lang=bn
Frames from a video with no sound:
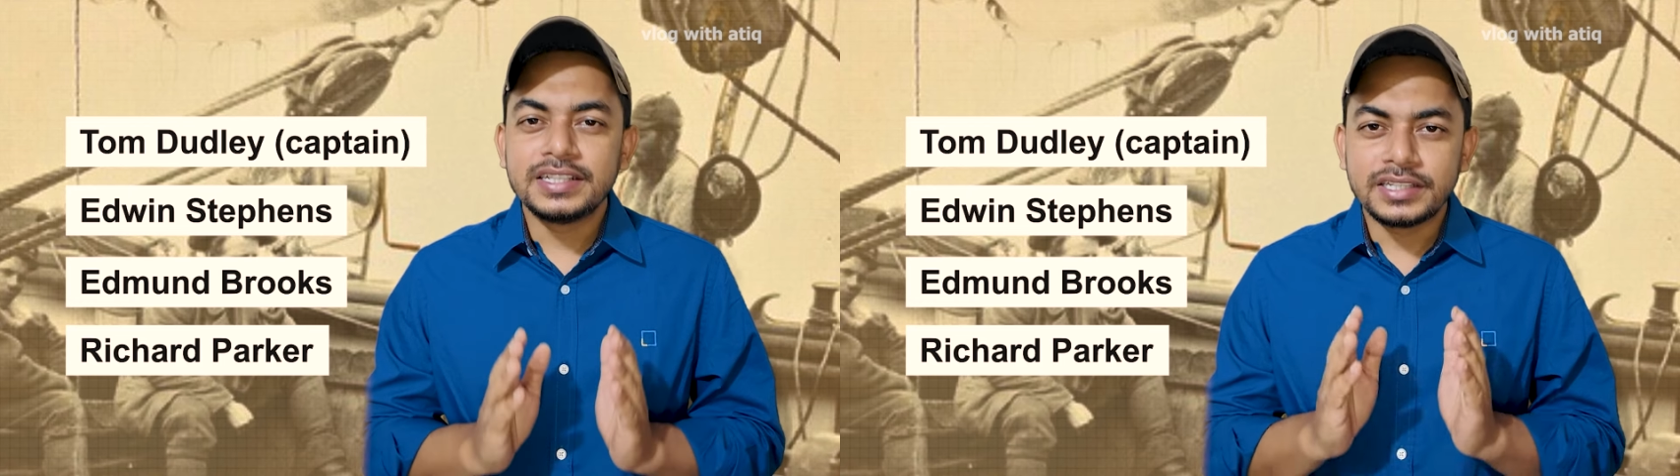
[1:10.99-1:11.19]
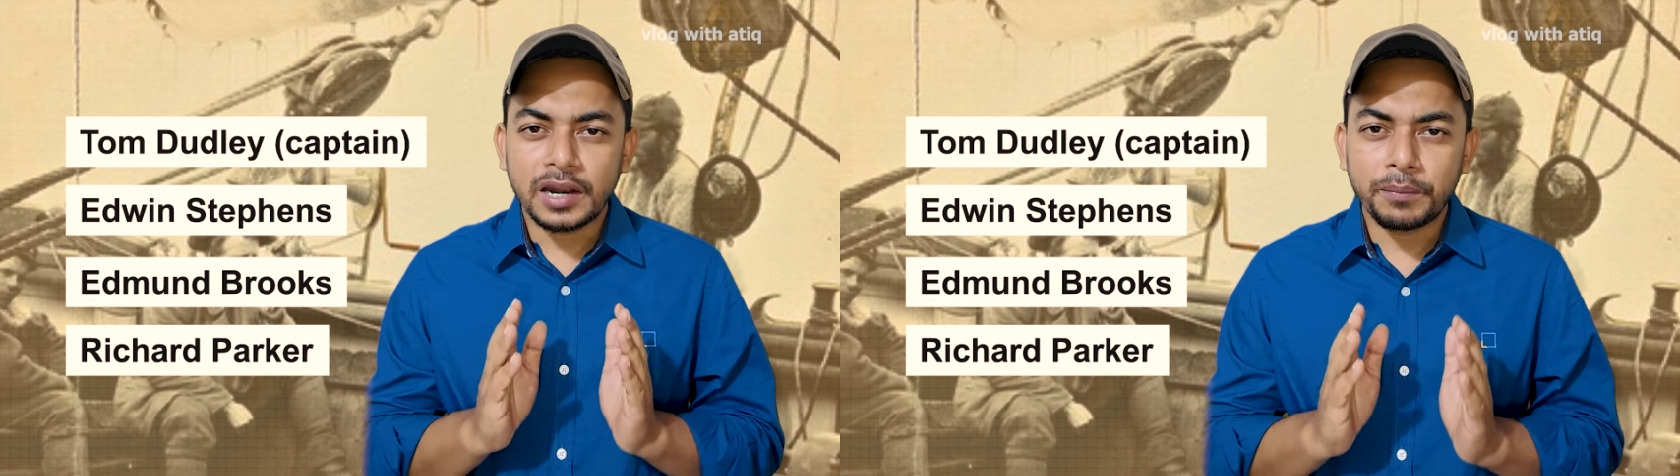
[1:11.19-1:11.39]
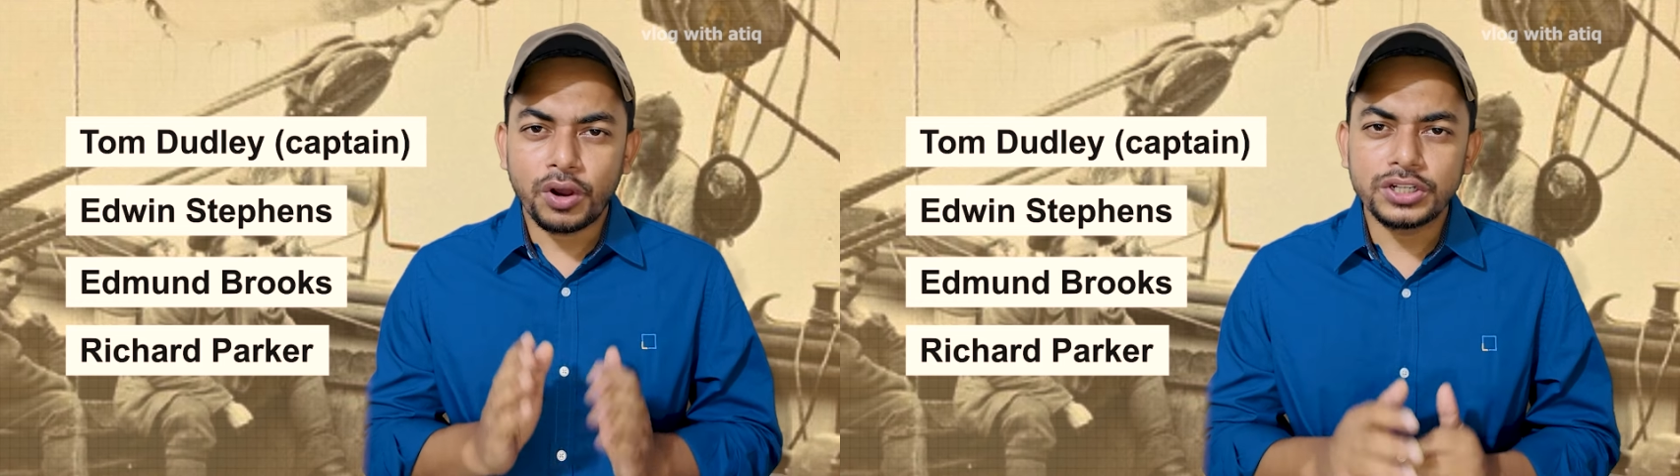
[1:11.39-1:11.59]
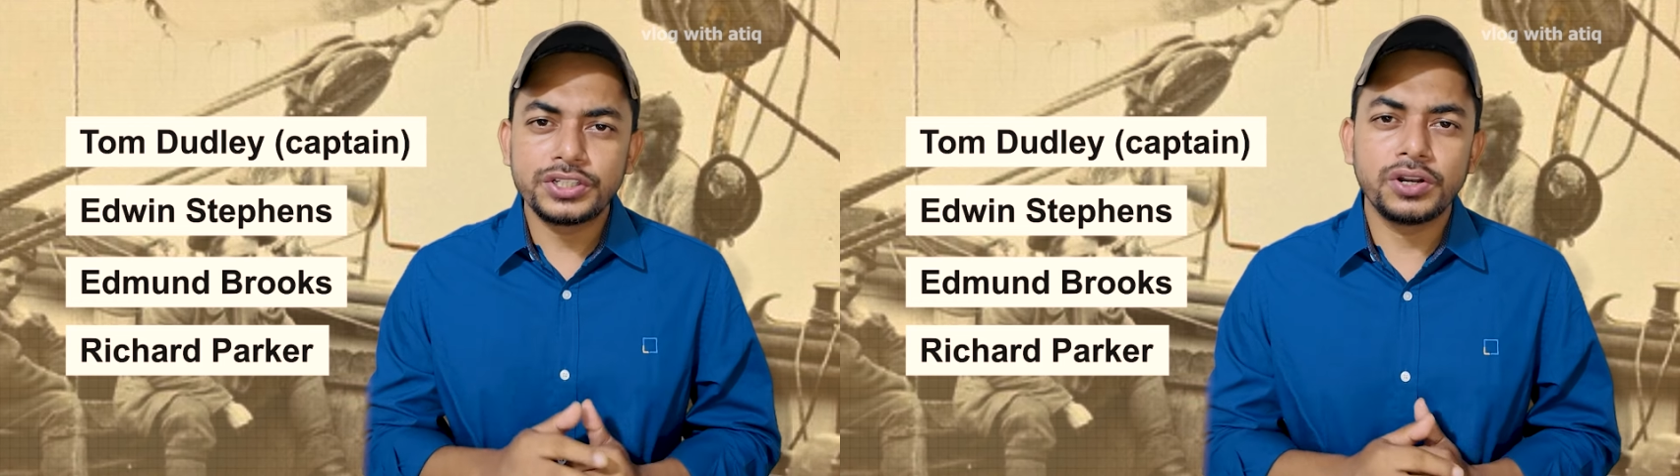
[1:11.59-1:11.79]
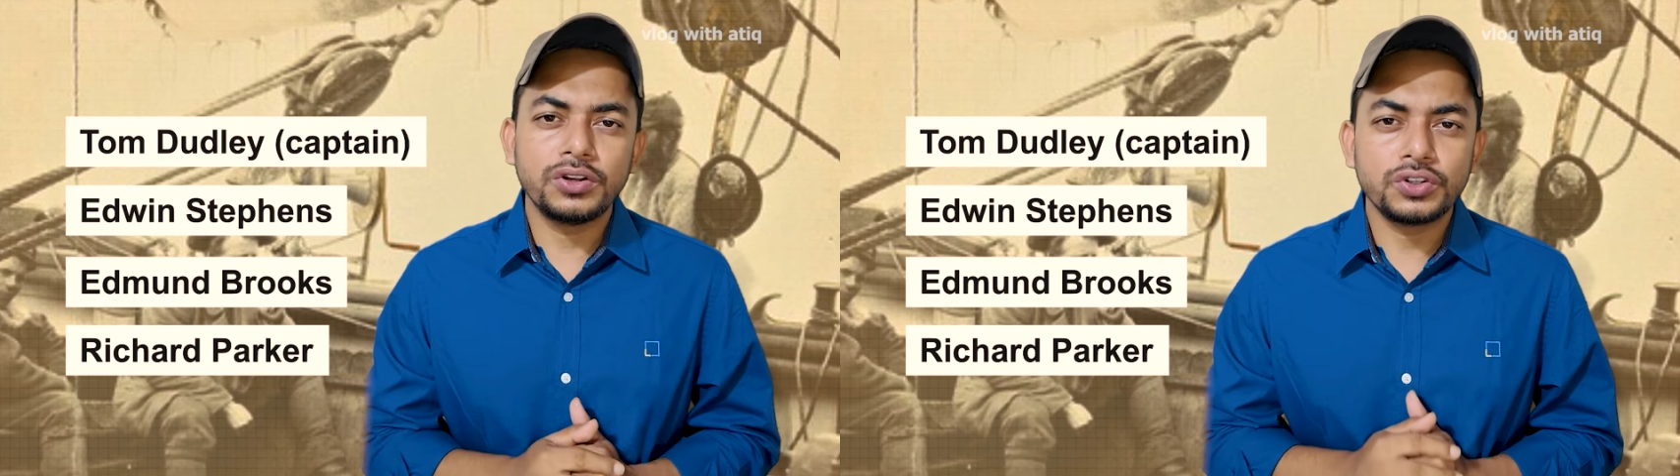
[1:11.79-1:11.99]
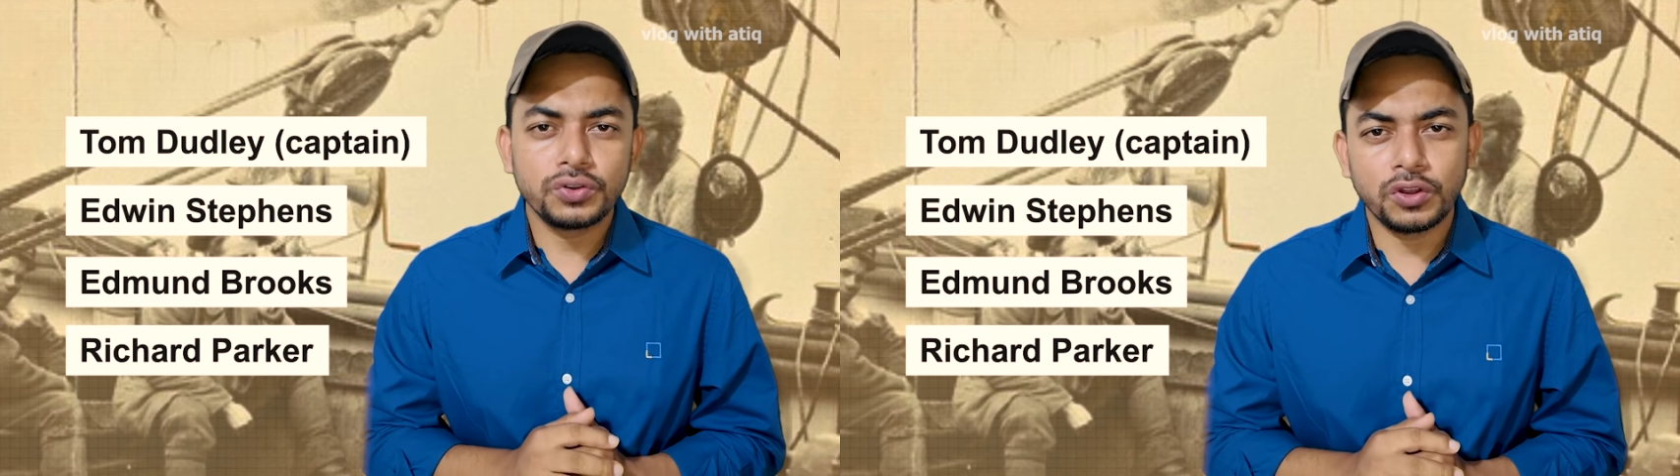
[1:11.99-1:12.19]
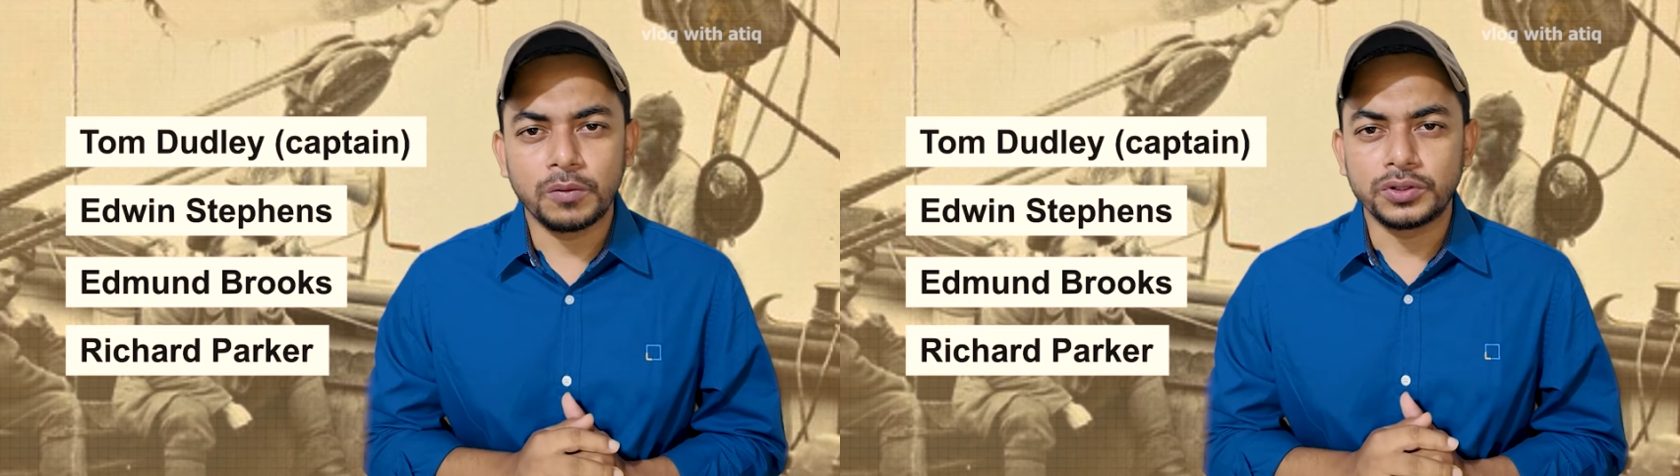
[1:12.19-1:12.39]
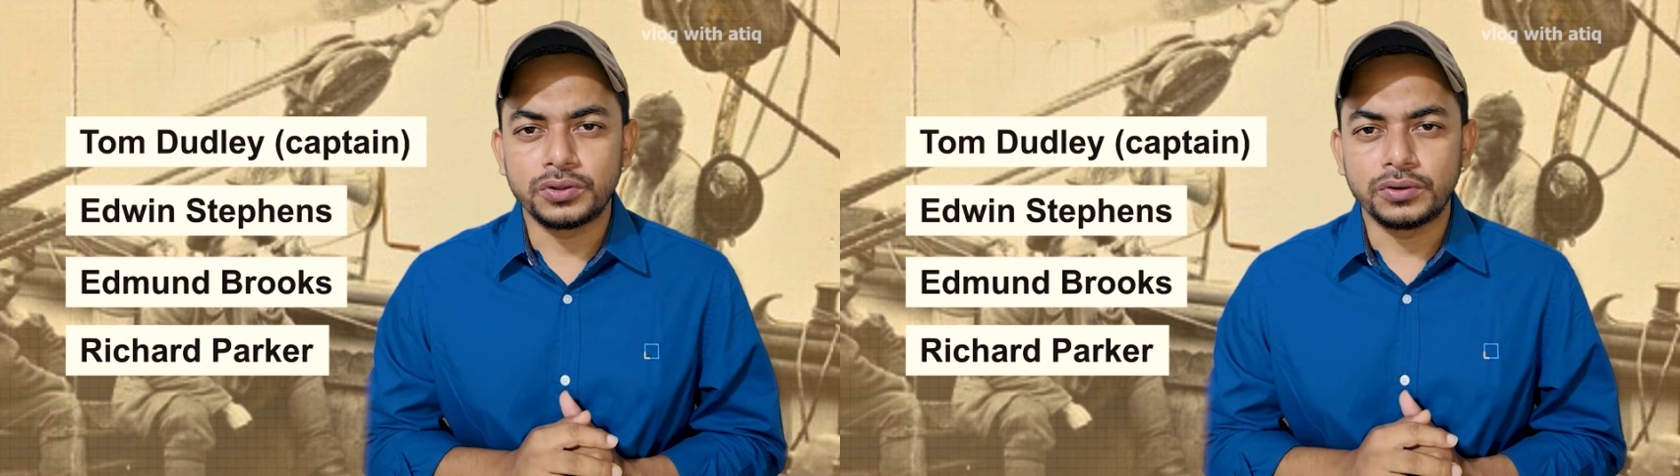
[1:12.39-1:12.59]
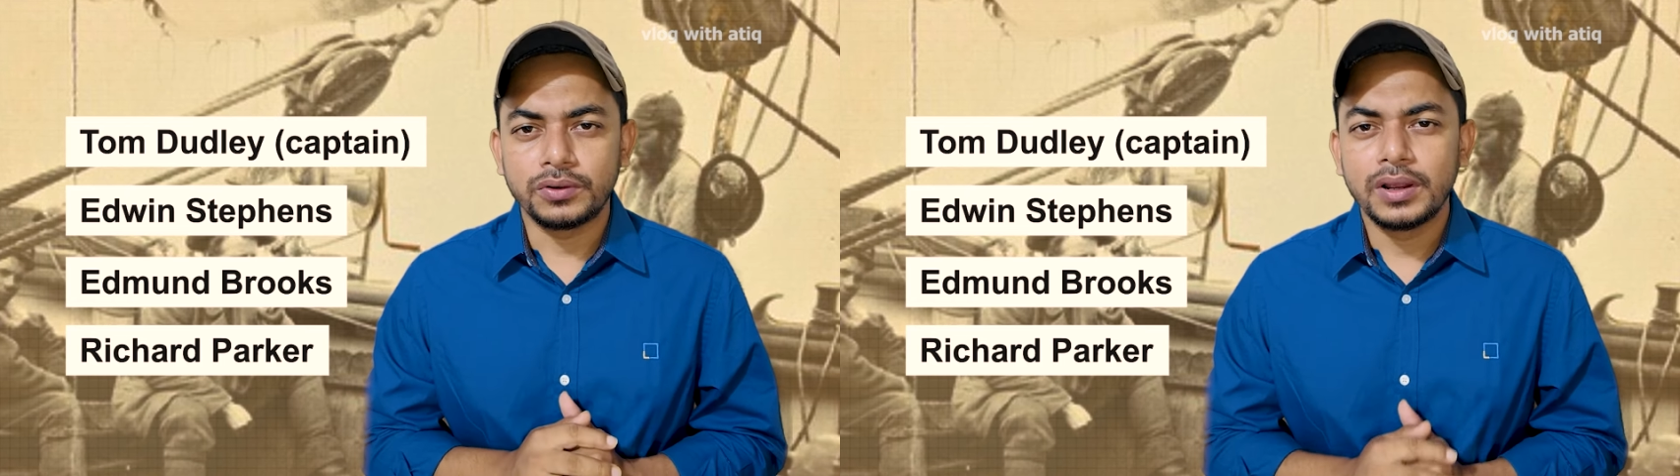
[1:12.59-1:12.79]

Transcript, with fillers: যার বয়স ছিল সতেরো বছর